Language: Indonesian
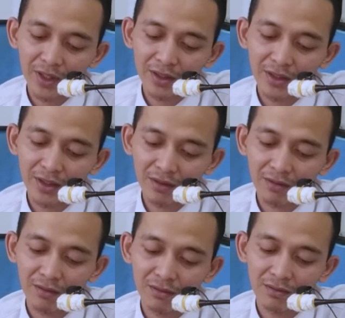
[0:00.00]
ing
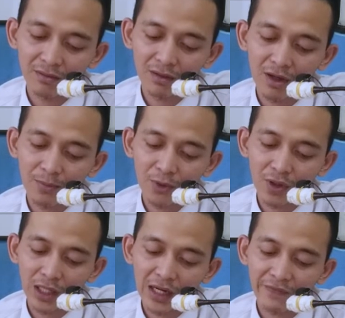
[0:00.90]

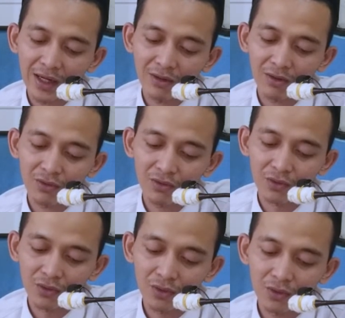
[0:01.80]
opo nafako
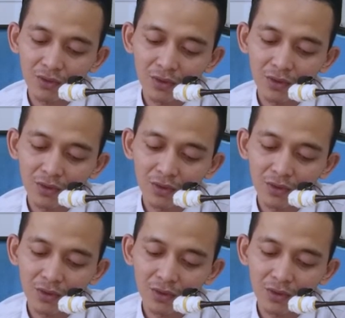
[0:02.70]
nafakotuhu